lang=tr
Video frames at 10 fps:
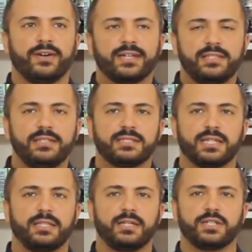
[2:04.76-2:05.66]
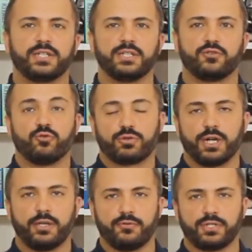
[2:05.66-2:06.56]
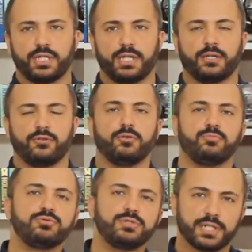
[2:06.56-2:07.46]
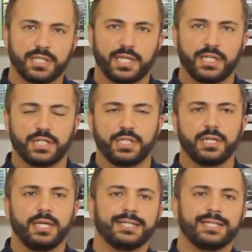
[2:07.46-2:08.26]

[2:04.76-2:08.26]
Verdiğiniz enerji çok daha yükseğe geliyor. Bunları da geçtik.